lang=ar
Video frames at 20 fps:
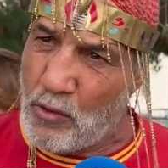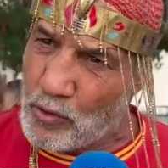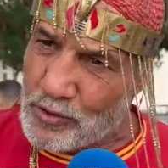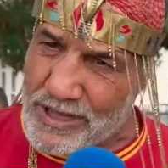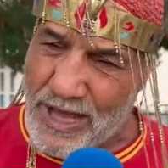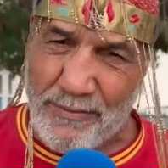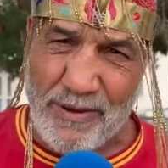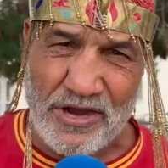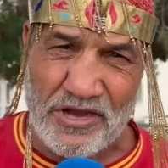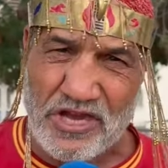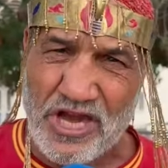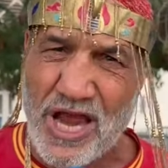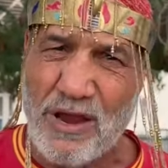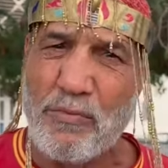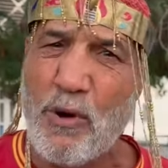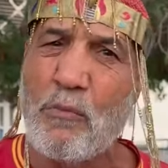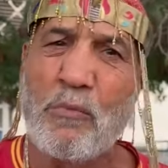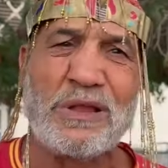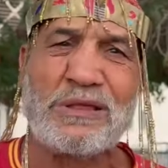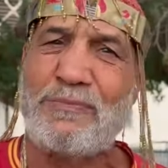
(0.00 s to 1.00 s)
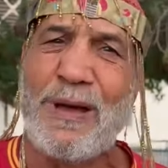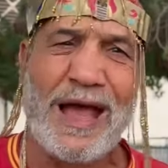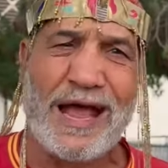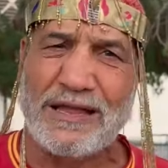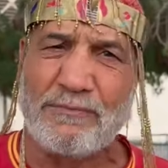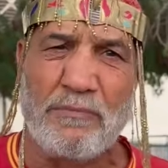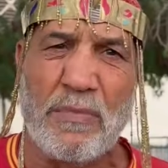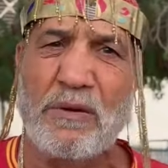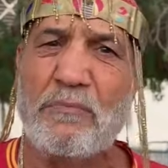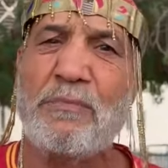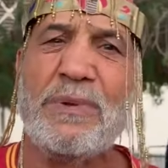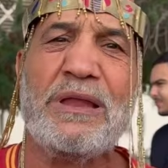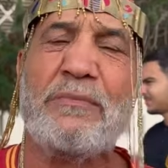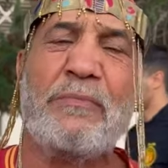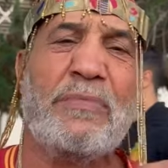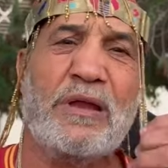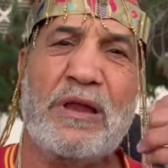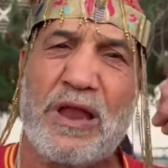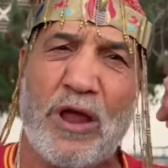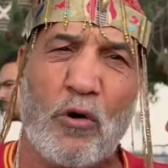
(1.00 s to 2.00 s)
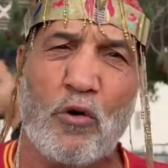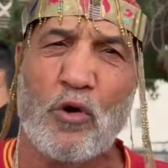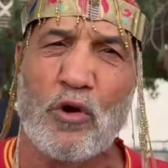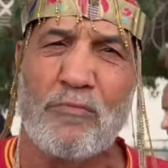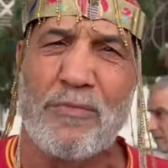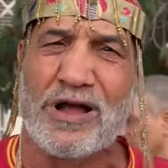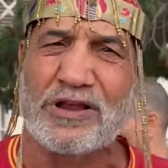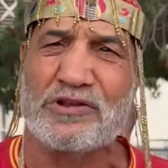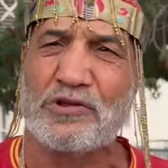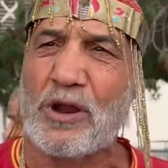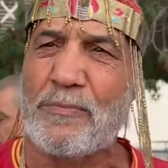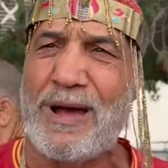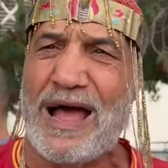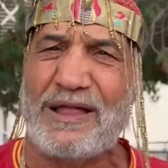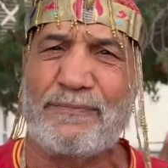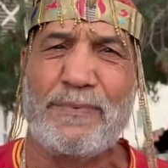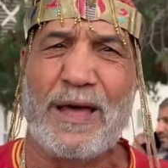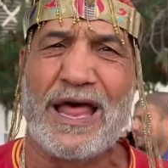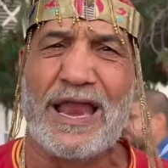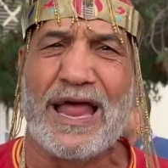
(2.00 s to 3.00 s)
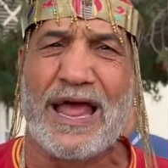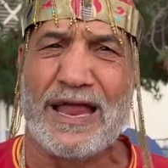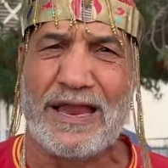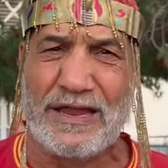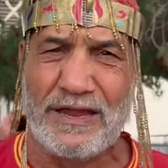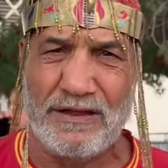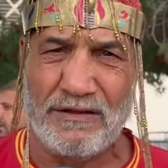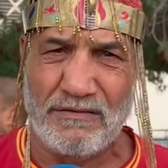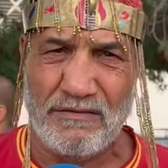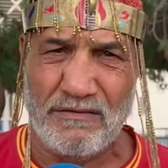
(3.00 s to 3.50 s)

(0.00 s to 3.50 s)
وديما نجيبهم متبخت من, من اول ماتش ربحت بالها هذيك